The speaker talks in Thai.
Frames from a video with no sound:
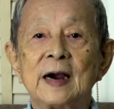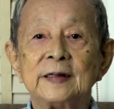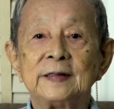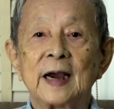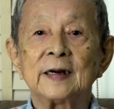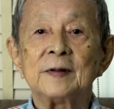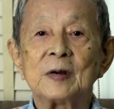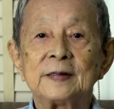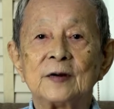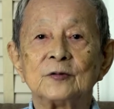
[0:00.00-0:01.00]
อธิษฐานให้พ
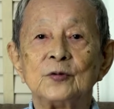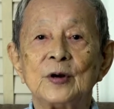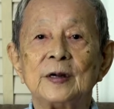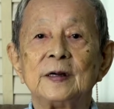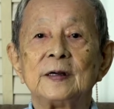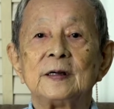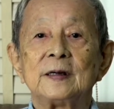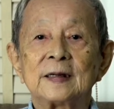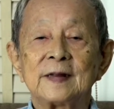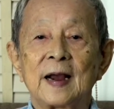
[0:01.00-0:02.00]
ระเจ้าช่วย
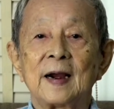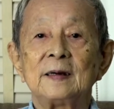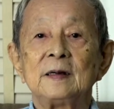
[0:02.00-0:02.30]
รักษา